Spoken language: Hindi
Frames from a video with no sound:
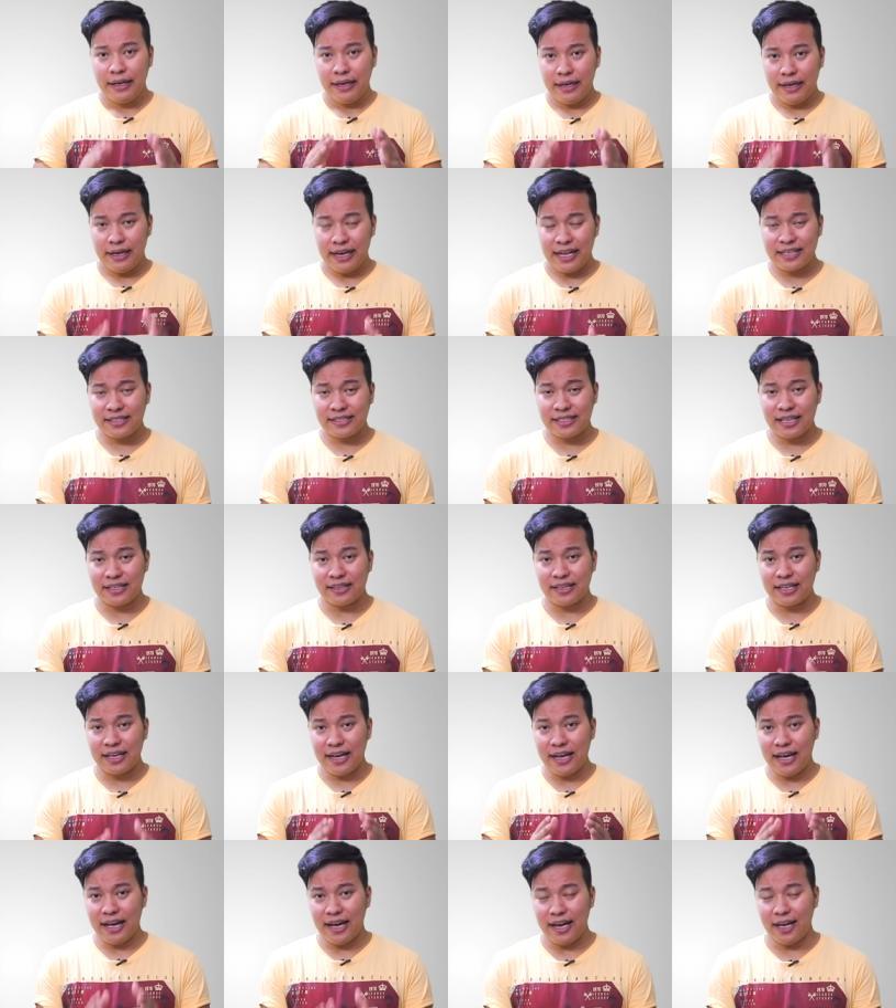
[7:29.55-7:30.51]
नेक्स्ट
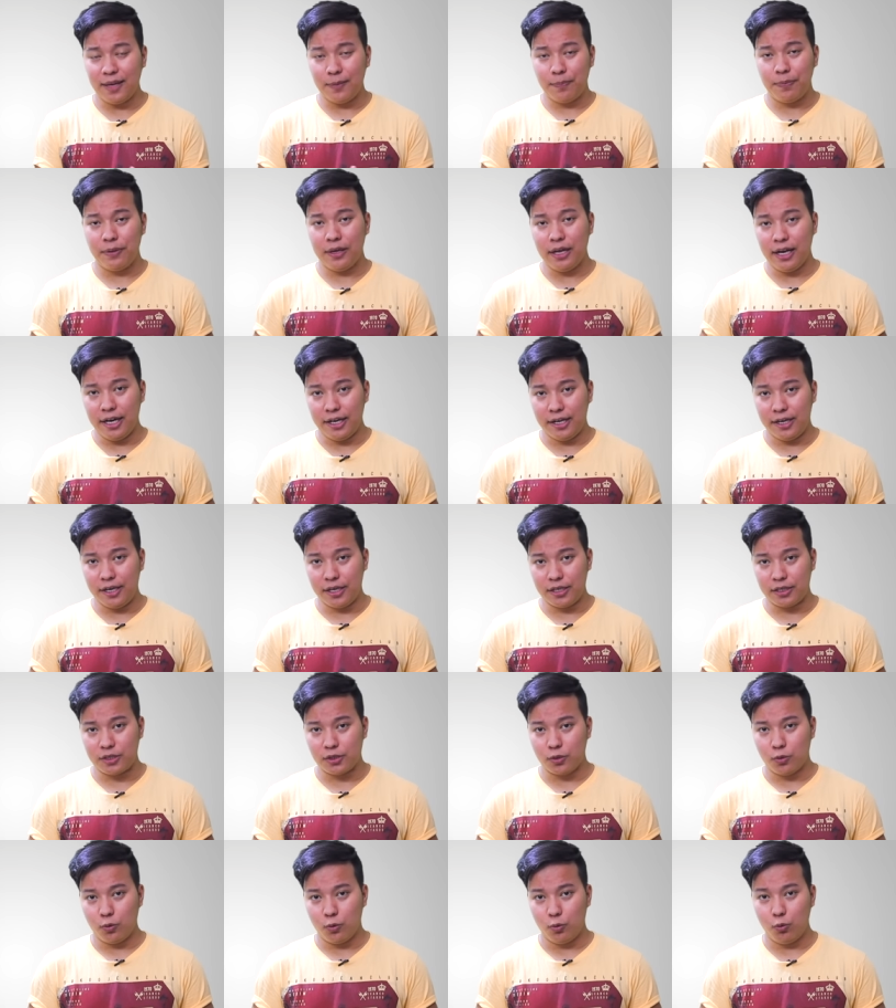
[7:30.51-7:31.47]
आता है आईपी
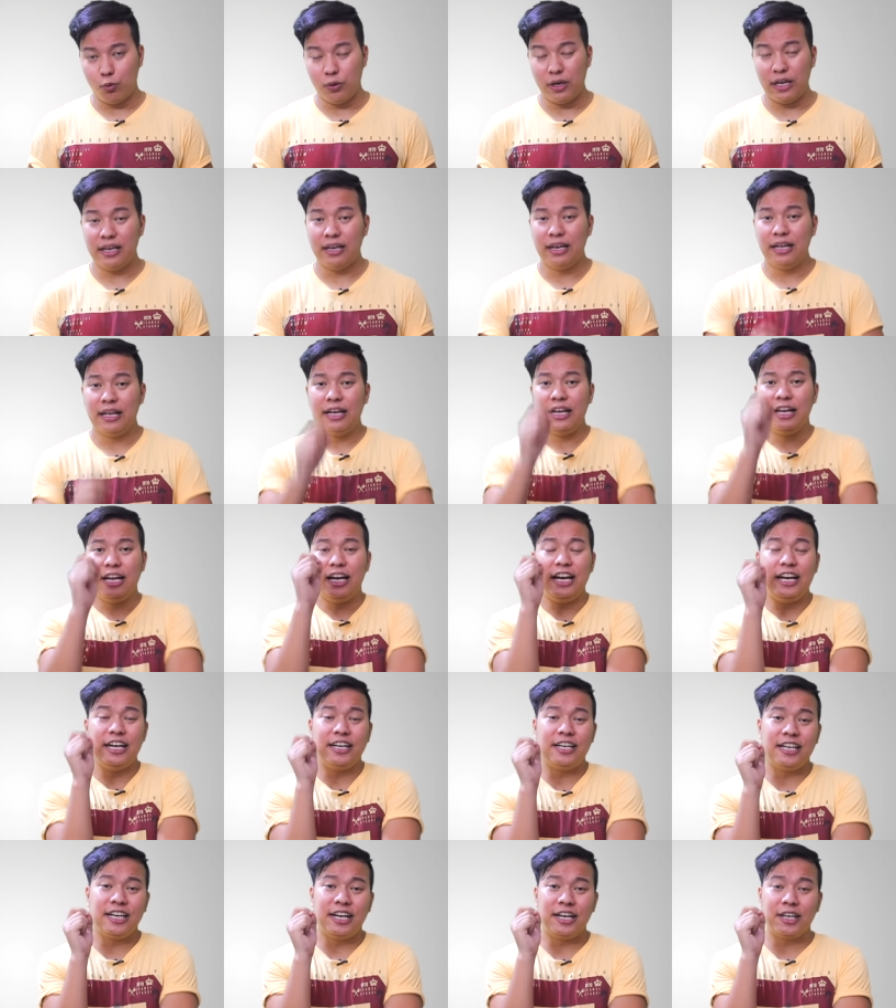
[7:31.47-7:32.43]
एड्रेस वेल
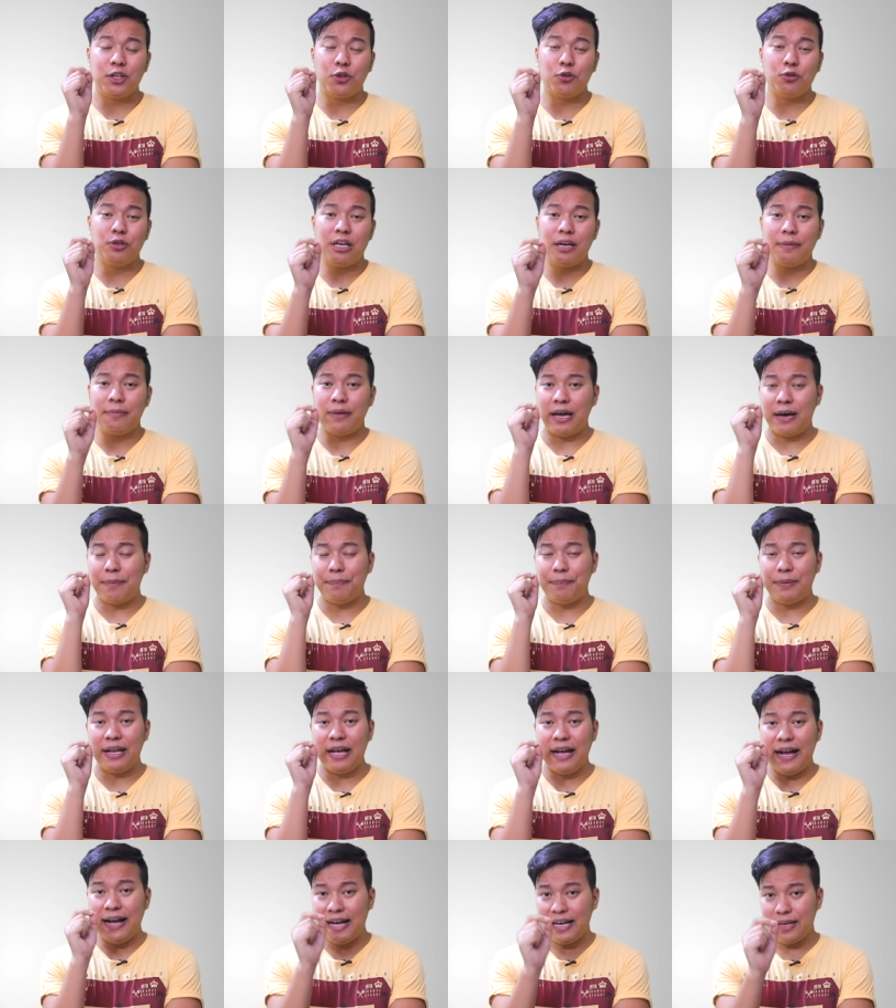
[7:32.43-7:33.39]
इंटरनेट की दुनिया में
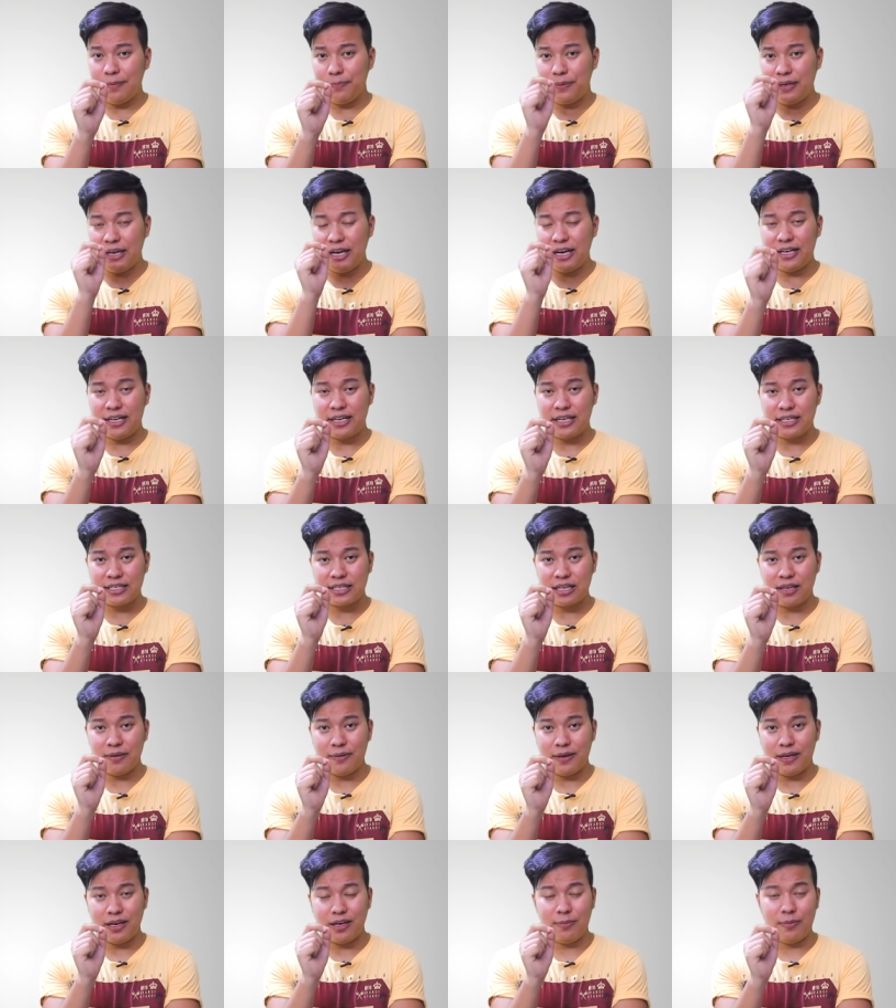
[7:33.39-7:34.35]
आपने आईपी एड्रेस
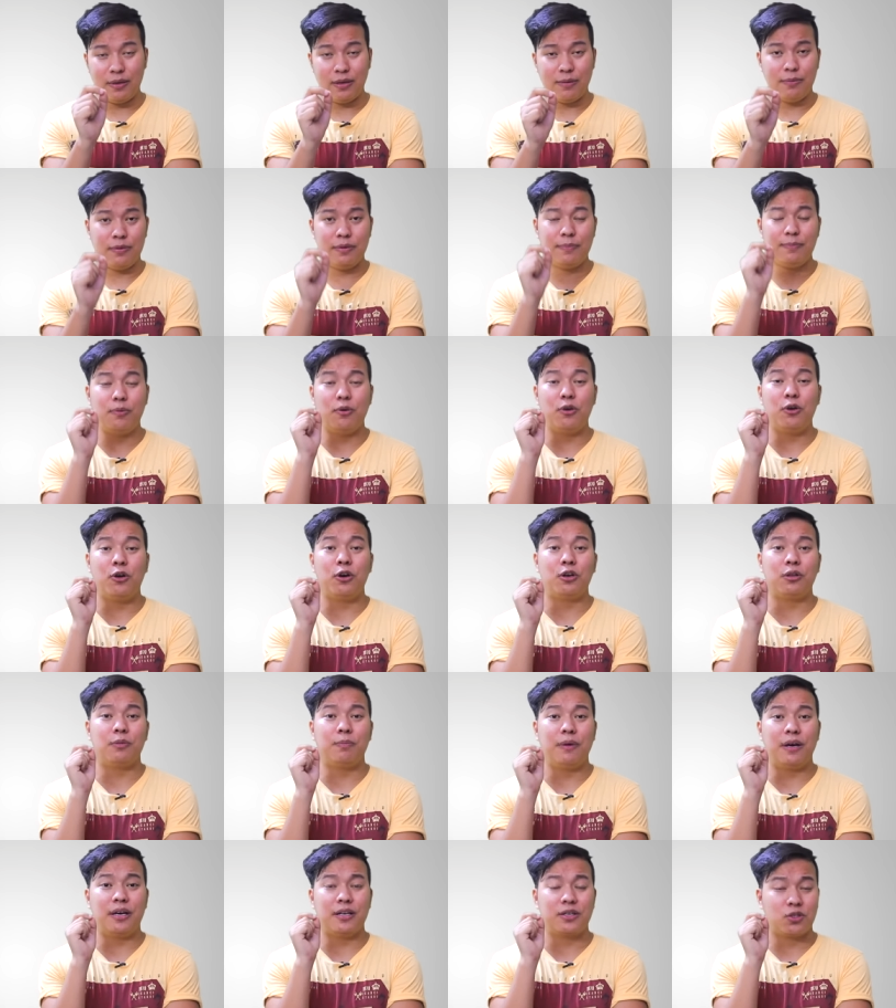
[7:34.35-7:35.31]
के बारे में भी
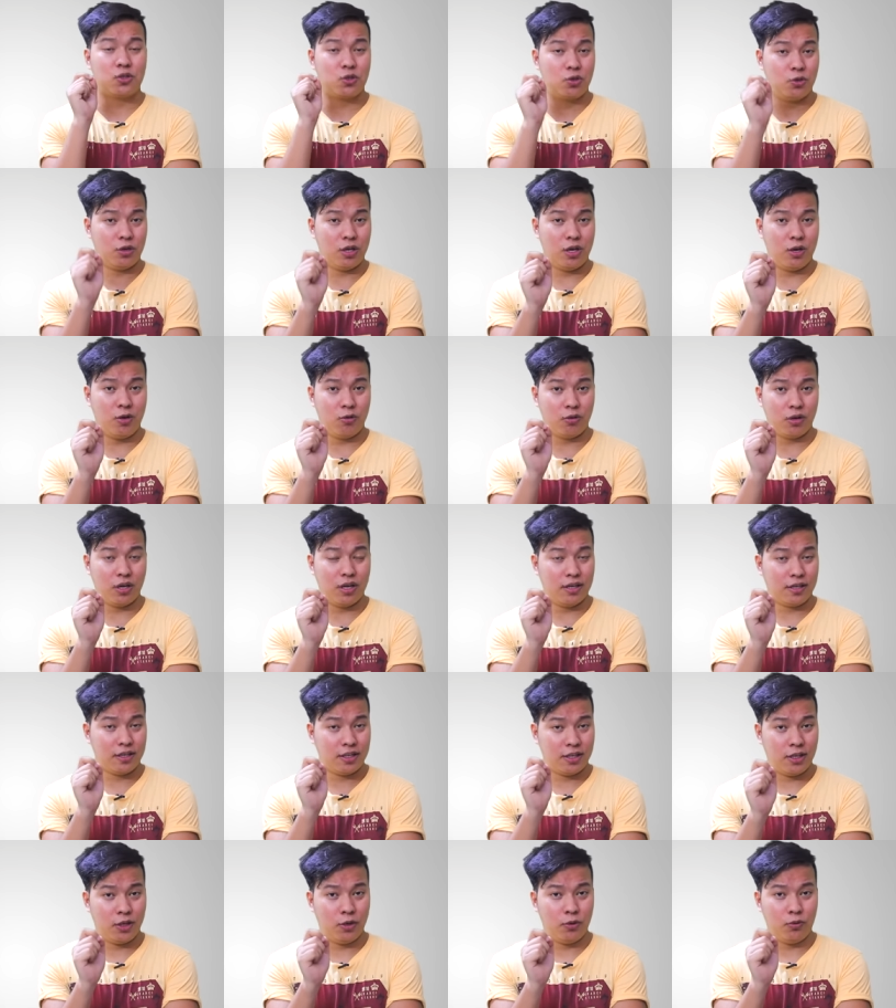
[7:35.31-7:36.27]
बहुत बार सुना होगा
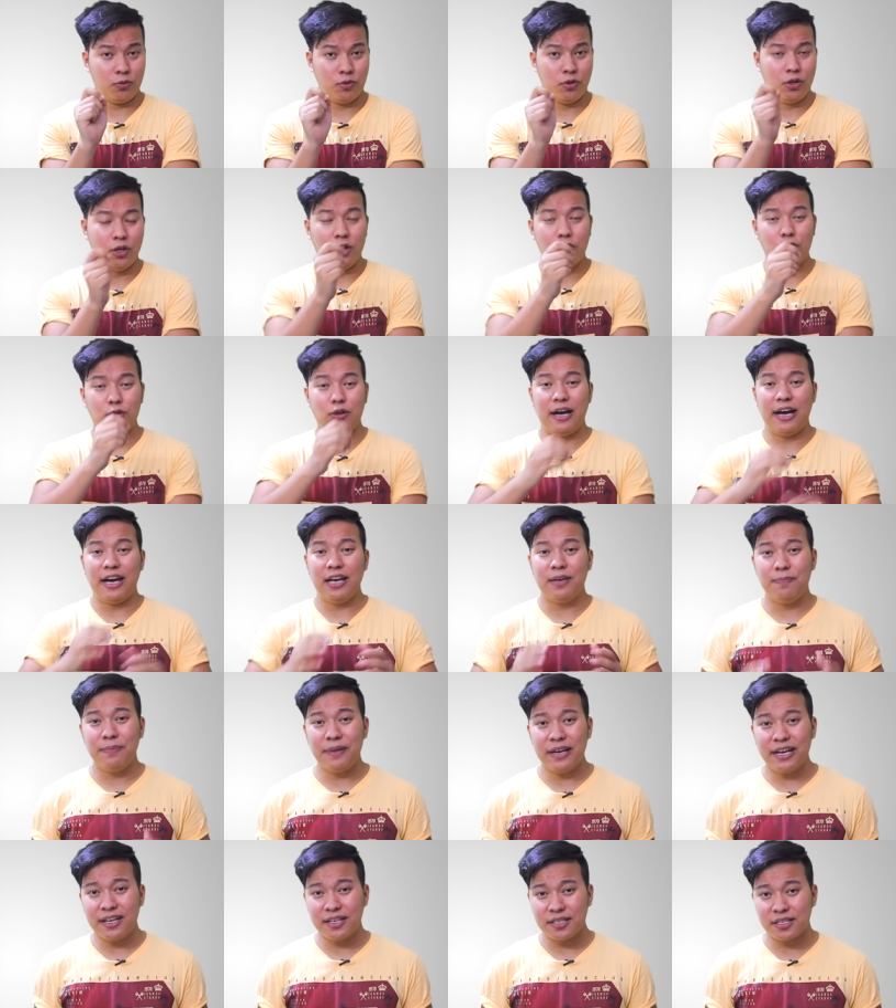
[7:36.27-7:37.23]
क्यों तो
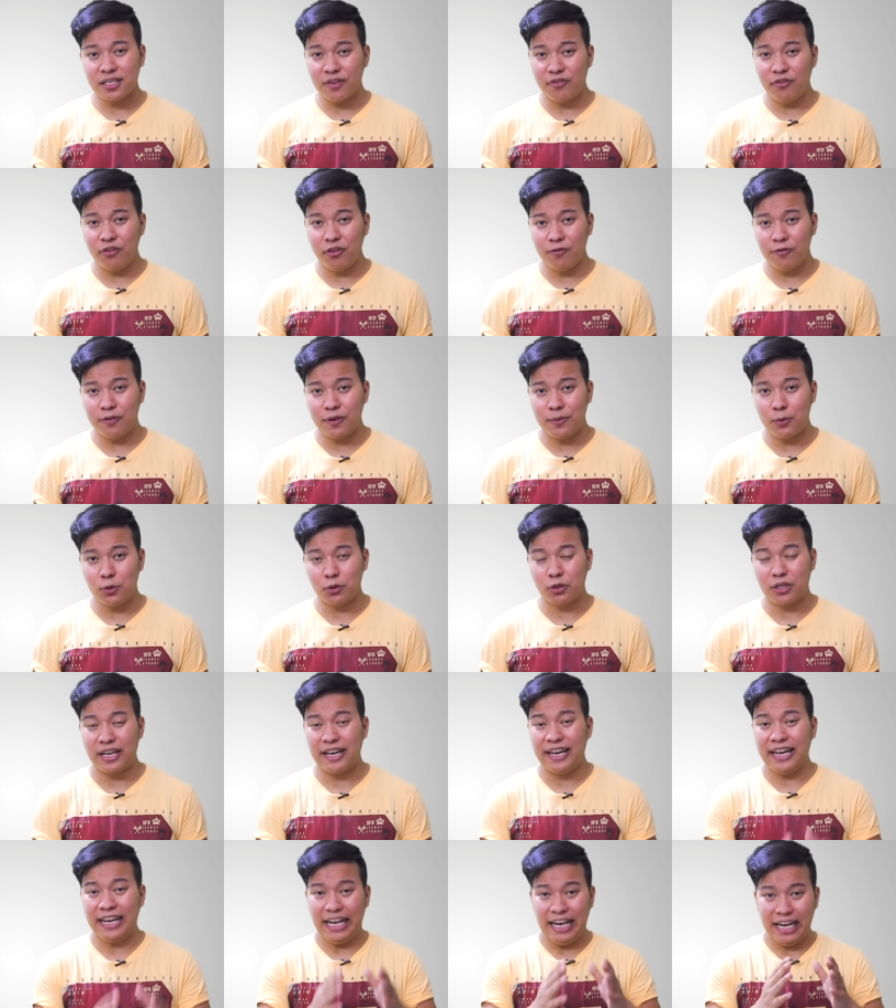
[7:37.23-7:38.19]
आईपी एड्रेस का फुल फॉर्म
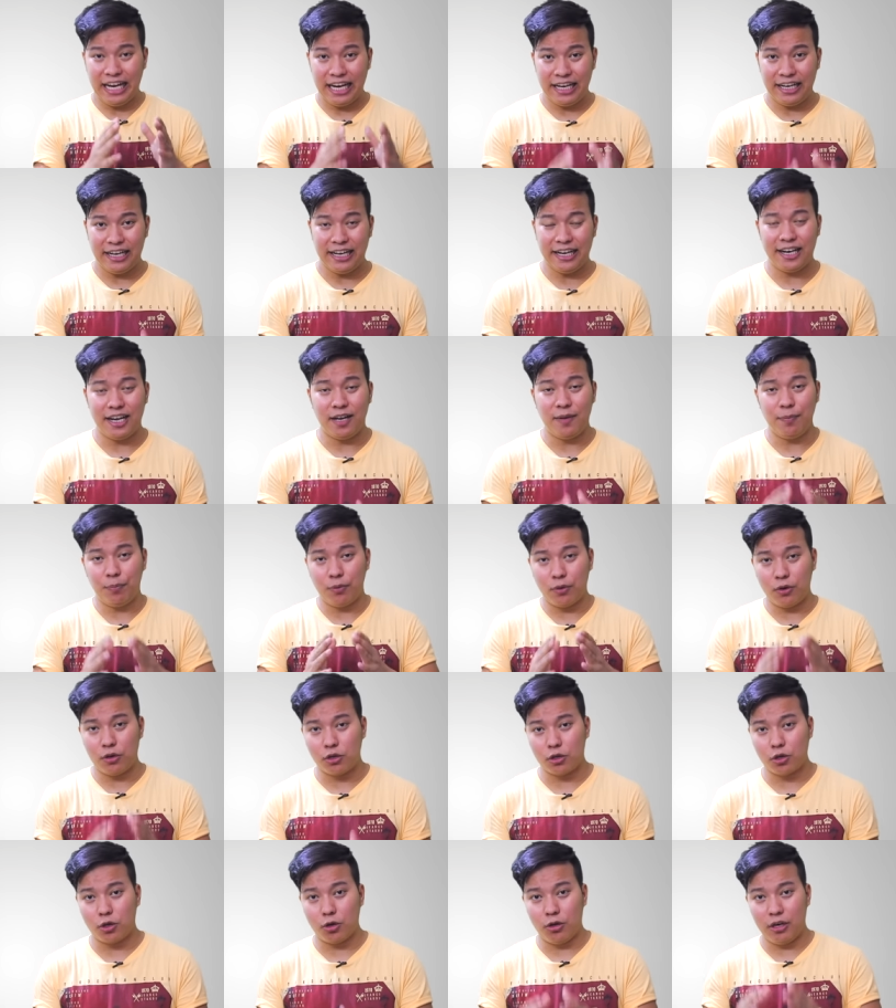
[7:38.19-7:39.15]
होता है इंटरनेट
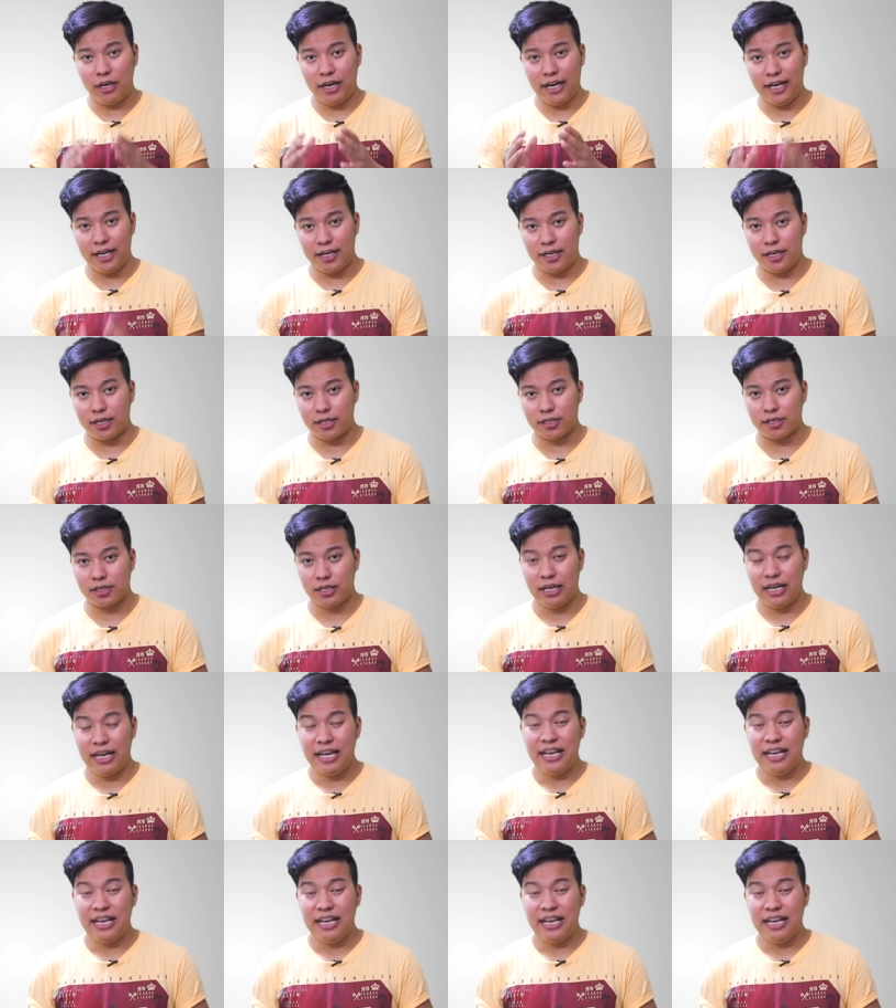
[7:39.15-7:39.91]
प्रोटोकॉल एड्रेस